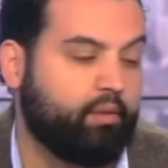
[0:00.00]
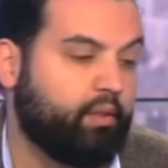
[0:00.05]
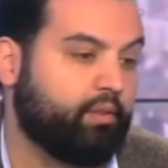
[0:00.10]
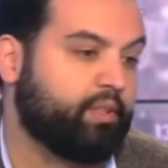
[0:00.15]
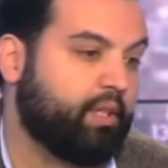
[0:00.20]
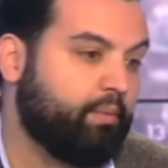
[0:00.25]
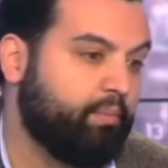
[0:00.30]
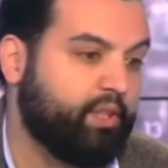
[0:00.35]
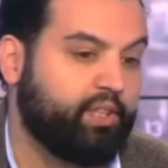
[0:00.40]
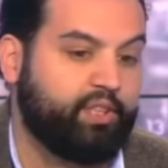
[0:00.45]

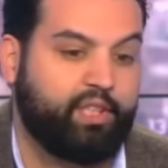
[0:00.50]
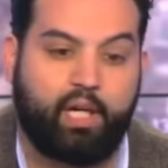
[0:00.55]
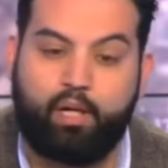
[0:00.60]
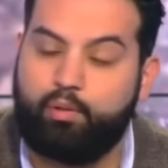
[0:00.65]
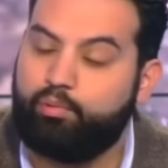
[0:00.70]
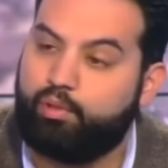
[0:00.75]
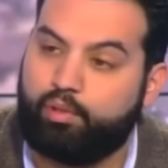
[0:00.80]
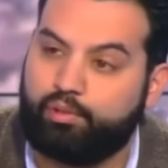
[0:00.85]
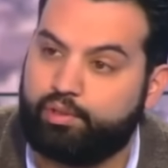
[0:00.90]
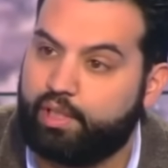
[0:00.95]
dans un média
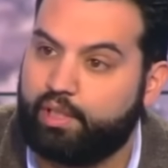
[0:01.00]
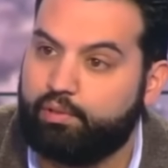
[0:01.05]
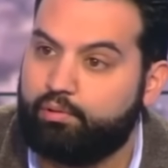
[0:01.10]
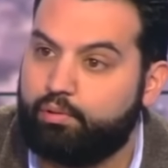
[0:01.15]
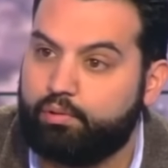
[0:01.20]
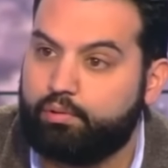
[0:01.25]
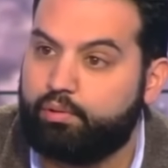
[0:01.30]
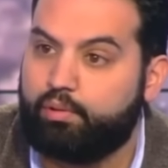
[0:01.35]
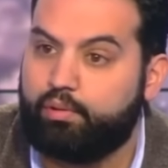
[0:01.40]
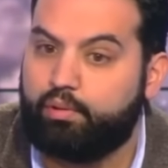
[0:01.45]
ou dans un
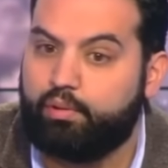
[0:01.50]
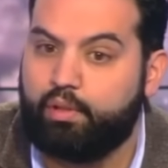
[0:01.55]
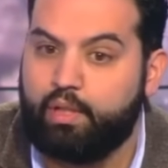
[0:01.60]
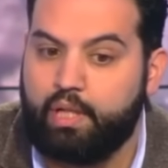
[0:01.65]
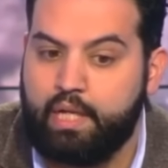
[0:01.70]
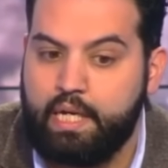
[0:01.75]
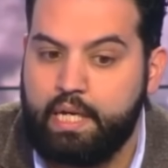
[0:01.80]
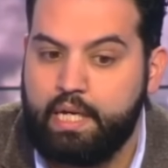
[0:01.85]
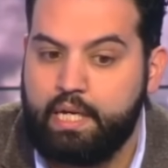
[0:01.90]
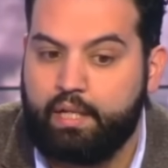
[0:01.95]
autre
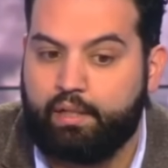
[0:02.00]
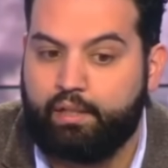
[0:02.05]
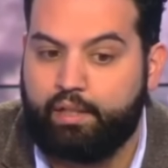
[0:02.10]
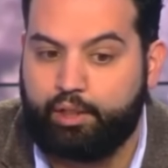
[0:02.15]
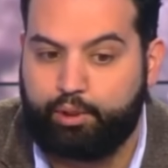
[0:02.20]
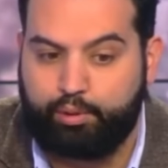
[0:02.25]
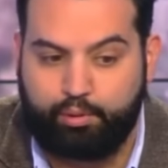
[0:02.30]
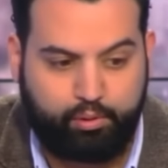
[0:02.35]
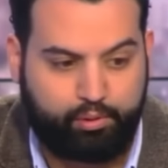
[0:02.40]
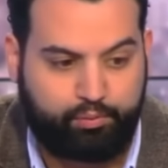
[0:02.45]

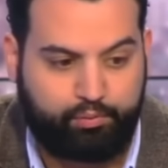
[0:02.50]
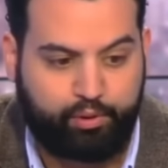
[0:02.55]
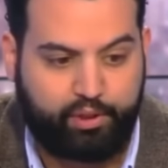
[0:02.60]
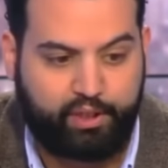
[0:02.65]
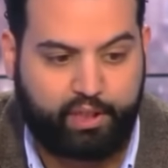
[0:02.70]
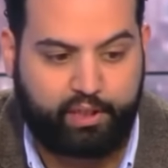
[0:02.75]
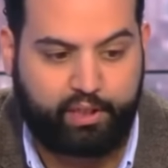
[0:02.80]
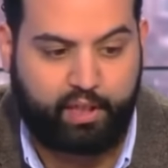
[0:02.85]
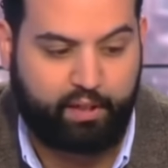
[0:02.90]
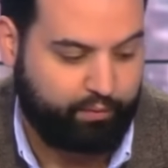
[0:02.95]
des choses. Il faut
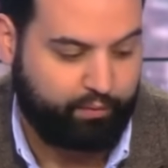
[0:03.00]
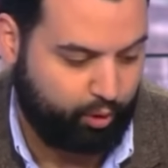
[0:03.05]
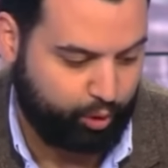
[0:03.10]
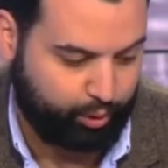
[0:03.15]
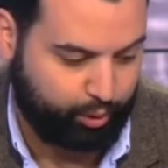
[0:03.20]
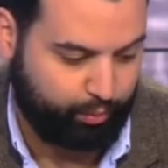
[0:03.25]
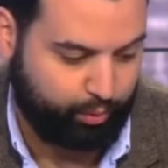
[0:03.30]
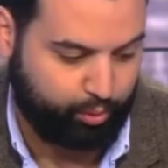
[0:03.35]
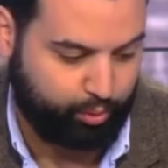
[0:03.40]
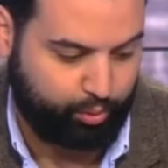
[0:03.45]
dire très
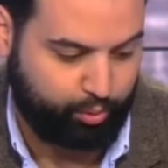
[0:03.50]
franchement